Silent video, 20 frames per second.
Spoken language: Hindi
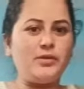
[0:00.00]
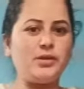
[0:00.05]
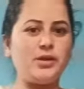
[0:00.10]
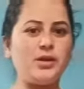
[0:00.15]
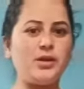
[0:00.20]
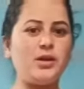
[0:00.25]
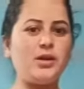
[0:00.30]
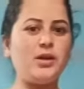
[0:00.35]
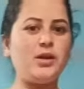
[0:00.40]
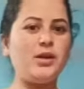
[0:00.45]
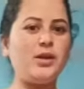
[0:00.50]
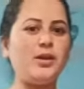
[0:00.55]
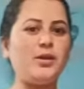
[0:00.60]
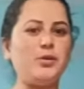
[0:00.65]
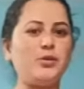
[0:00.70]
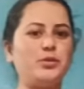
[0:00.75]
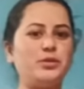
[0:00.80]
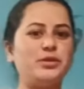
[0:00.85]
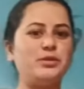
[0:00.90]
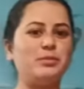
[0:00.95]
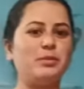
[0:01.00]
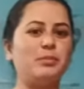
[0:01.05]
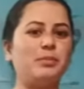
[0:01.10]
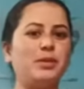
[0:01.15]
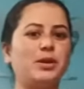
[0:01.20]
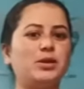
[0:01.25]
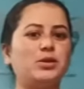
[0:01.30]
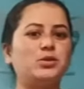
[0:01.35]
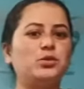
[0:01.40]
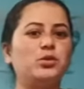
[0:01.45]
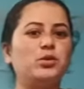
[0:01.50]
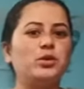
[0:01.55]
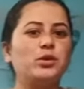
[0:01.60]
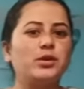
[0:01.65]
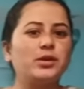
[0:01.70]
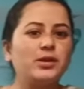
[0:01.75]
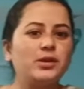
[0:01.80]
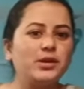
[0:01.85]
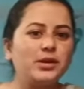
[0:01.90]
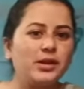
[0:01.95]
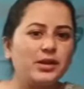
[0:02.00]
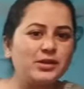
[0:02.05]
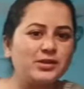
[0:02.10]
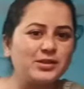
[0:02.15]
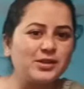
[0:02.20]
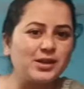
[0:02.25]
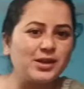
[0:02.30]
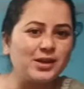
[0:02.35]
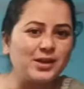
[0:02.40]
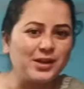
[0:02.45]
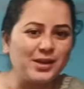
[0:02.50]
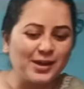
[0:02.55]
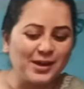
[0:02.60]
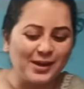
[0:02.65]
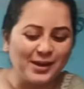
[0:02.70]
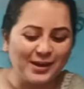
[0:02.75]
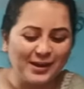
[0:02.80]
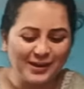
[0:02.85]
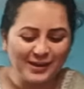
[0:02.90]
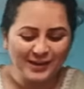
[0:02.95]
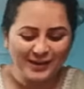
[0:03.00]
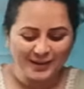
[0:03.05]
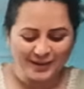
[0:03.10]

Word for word: इस तरह का है और इसमें प्लाजो इस तरह की है